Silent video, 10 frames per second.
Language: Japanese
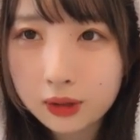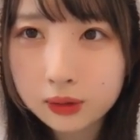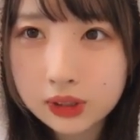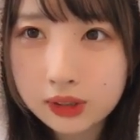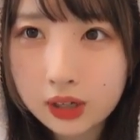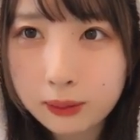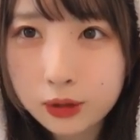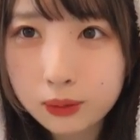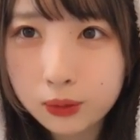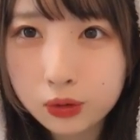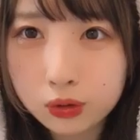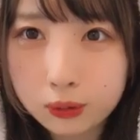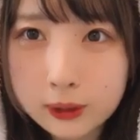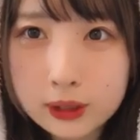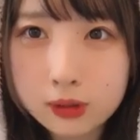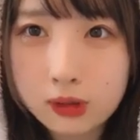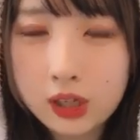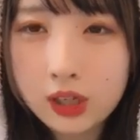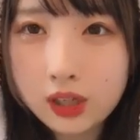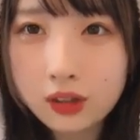こちゃんは髪をもっと伸ばすの
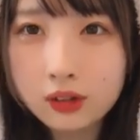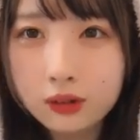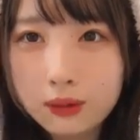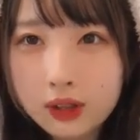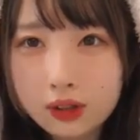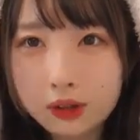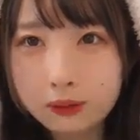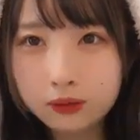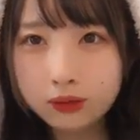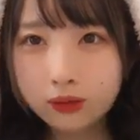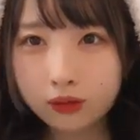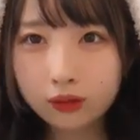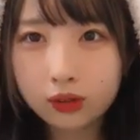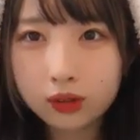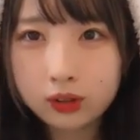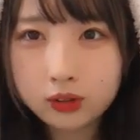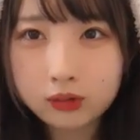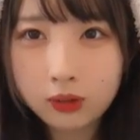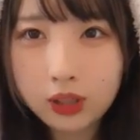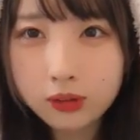え伸びても
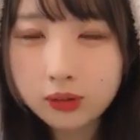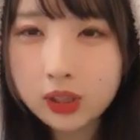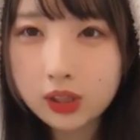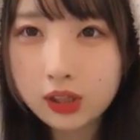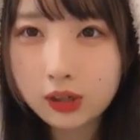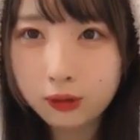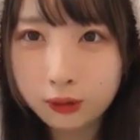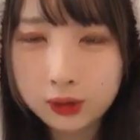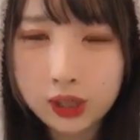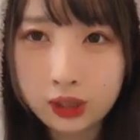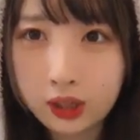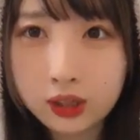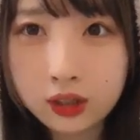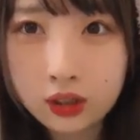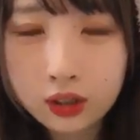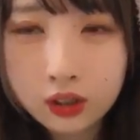割と切ってる方やない